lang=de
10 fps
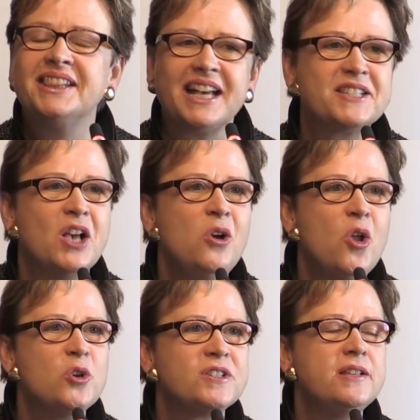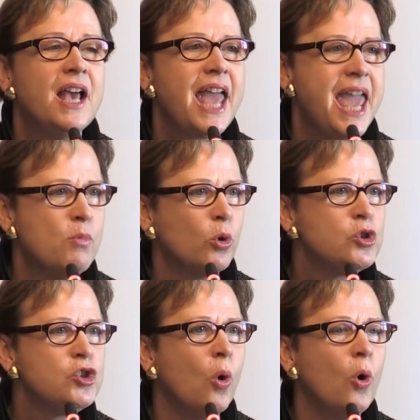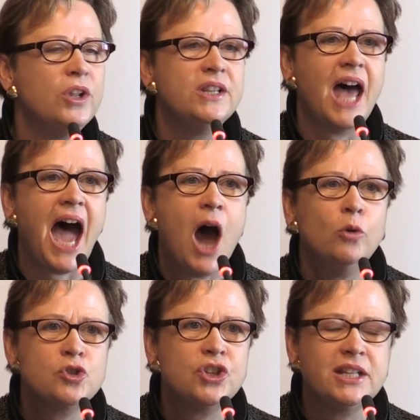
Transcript: das löst Emotionen aus.